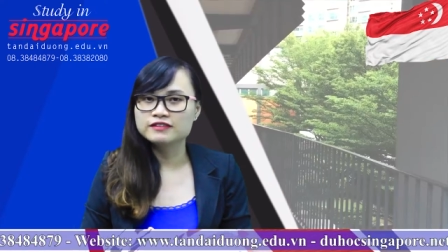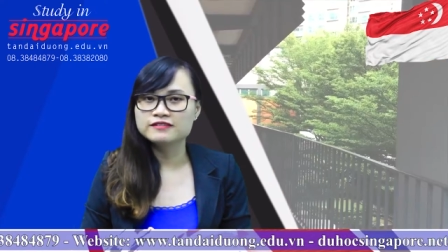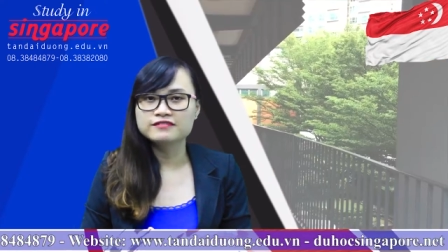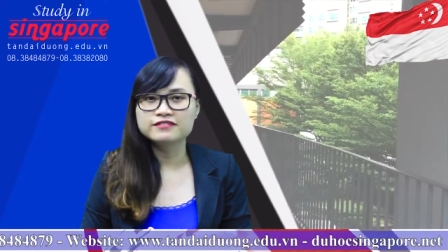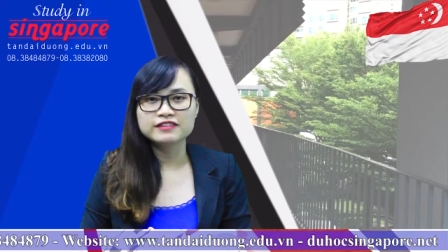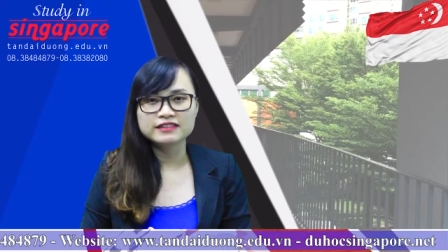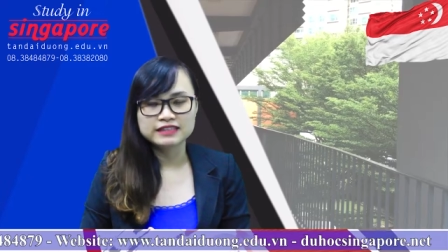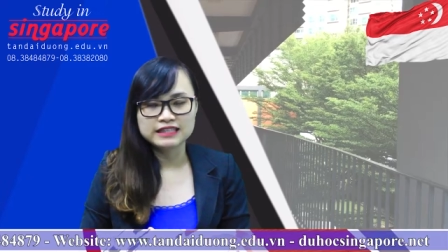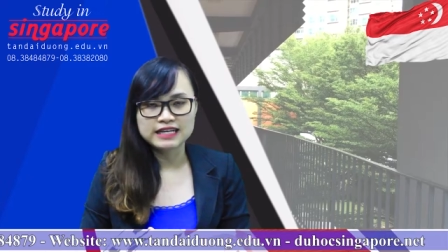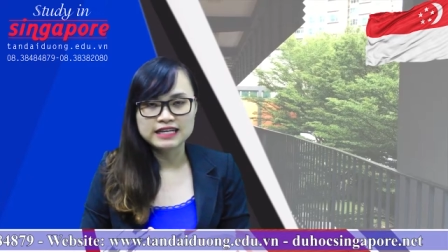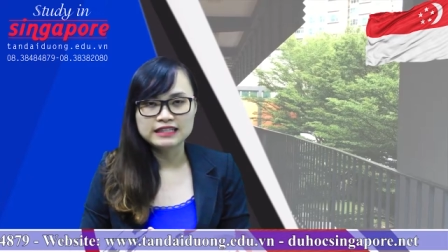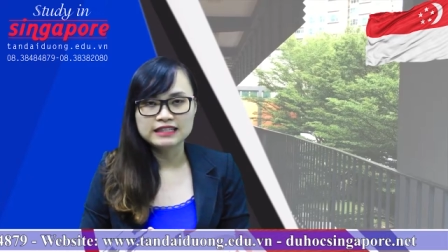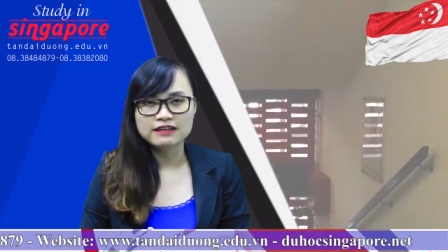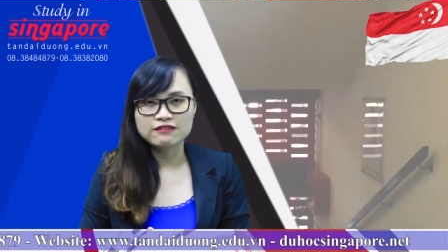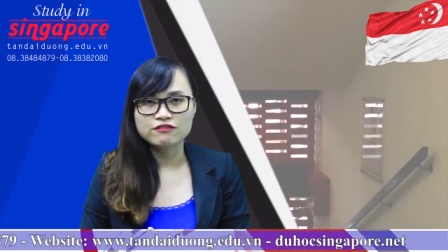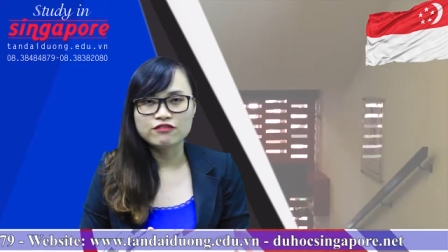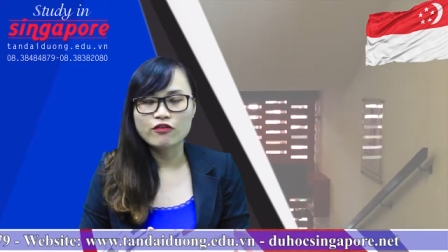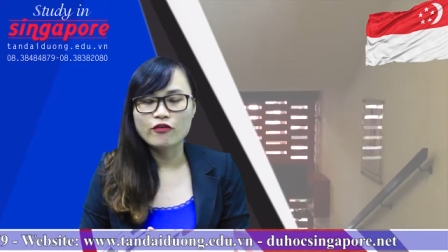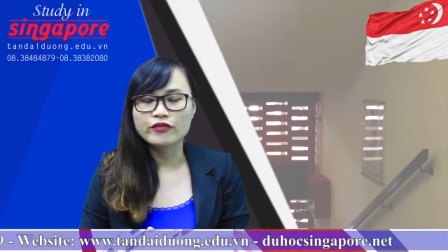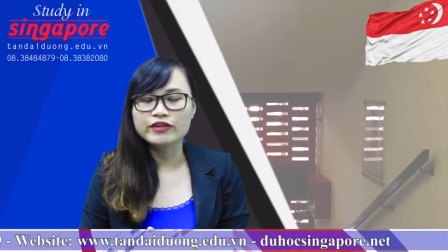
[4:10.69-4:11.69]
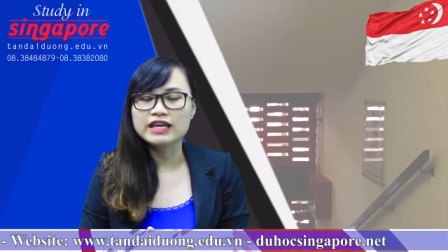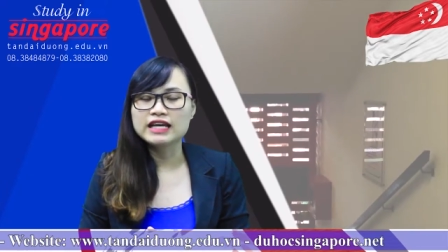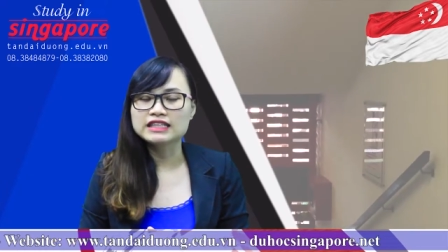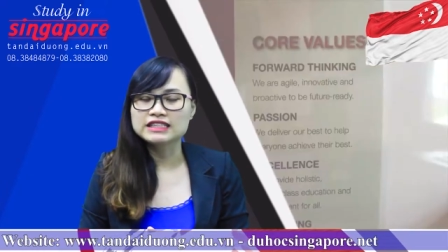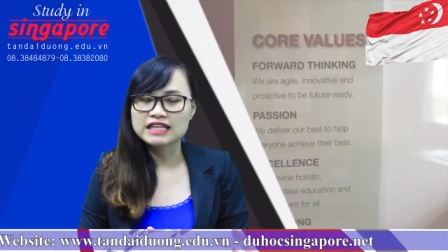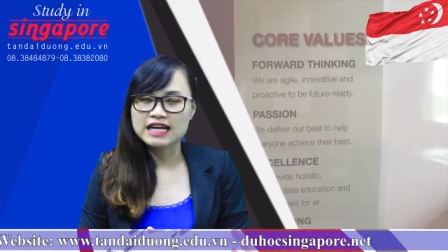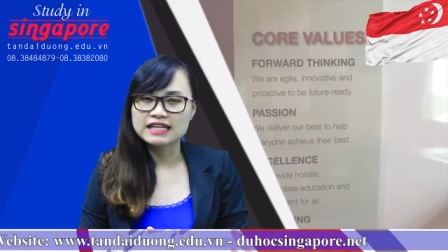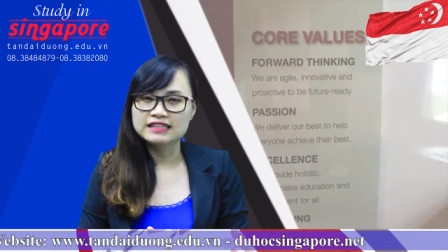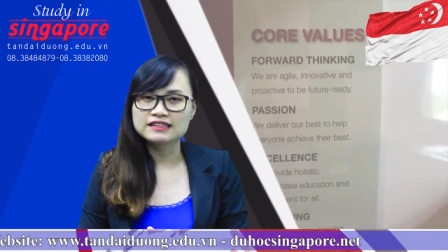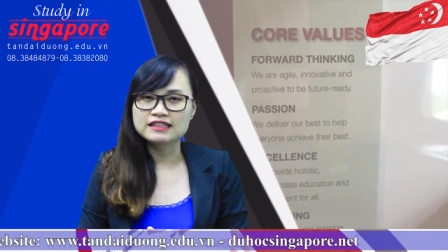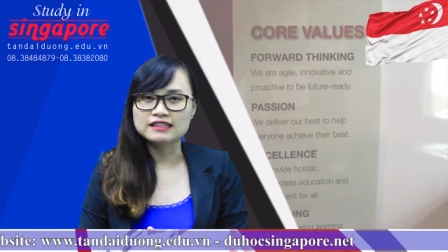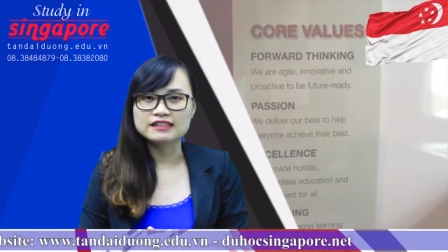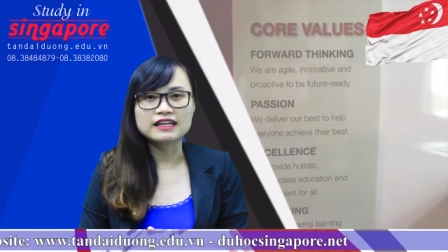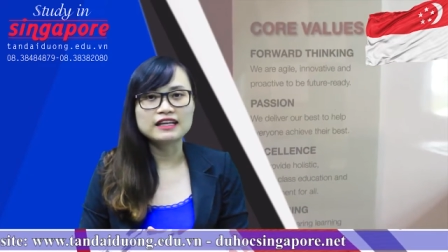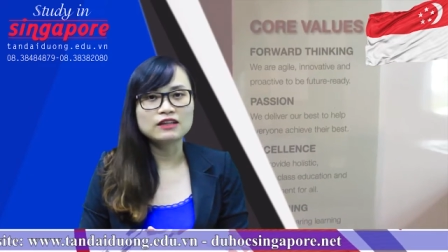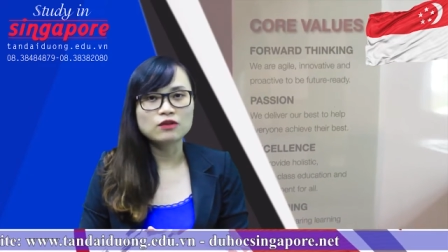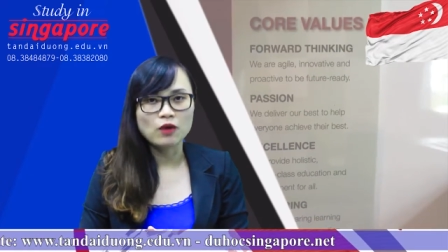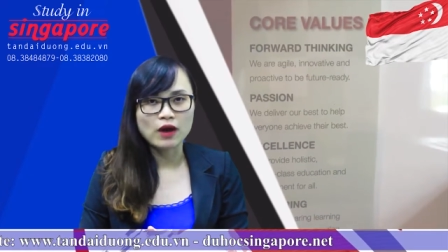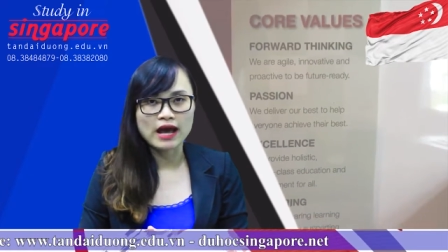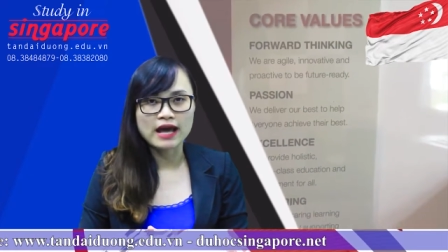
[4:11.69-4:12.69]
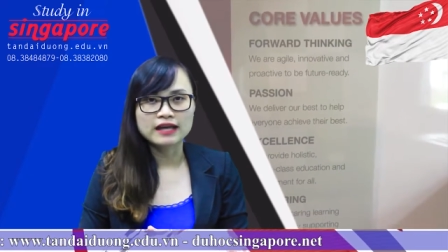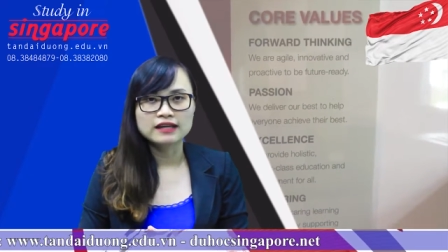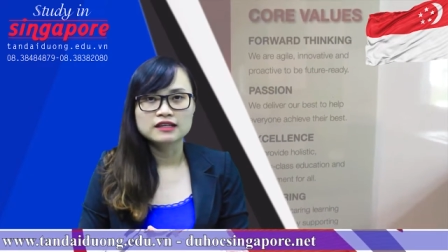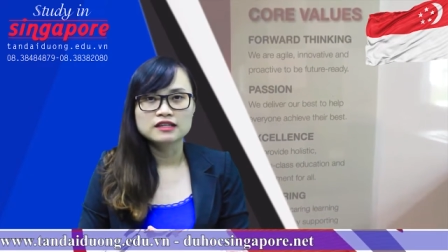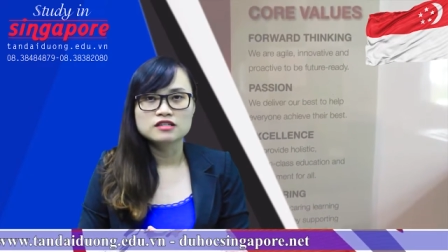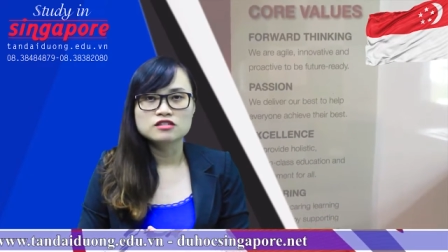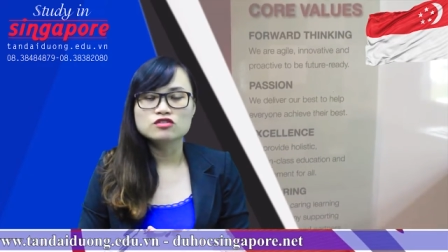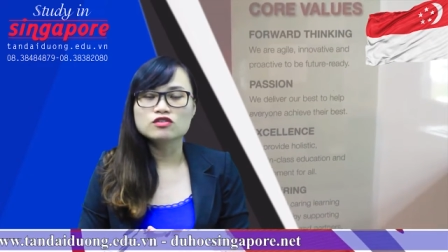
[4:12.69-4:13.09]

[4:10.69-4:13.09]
phường Phước Tiến, thành phố Nha Trang, tỉnh Khánh Hòa.